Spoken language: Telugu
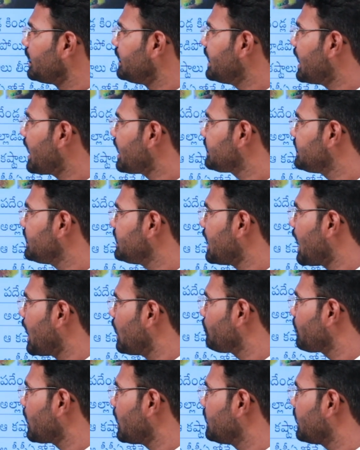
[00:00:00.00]
ఈఆర్సీ e
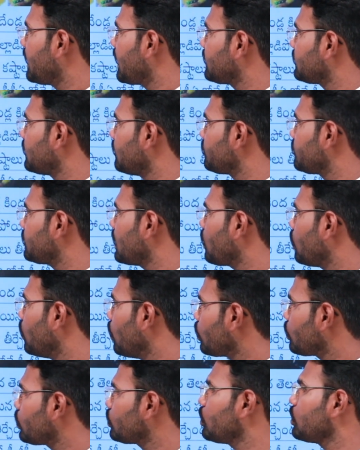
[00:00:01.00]
న్యాయప్రాధికార సంస్థ
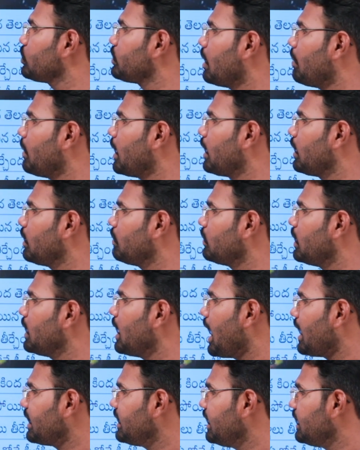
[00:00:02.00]
కోర్టుతో సమానం
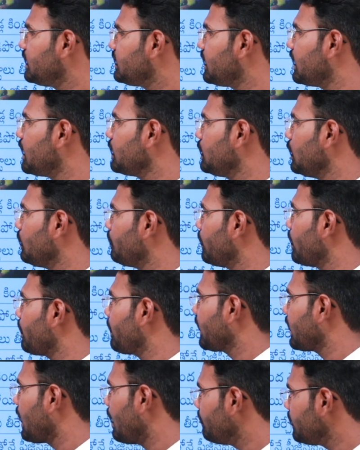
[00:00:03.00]
అది ఇచ్చిన
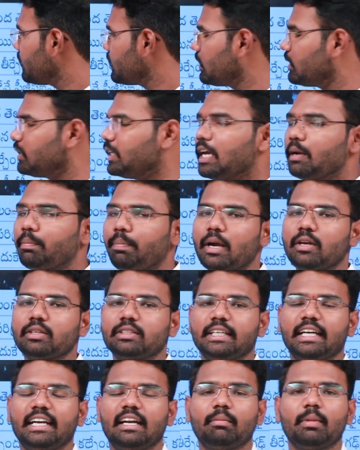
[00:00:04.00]
తీర్పులపై కమిషన్ ఏర్పాటు
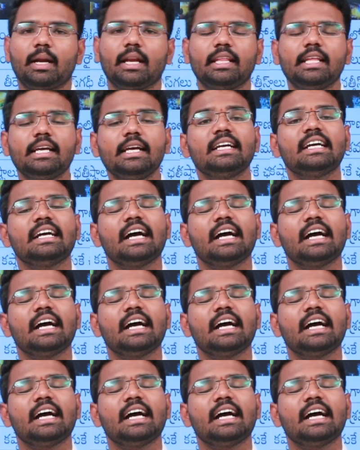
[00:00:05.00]
చేయడం అనేది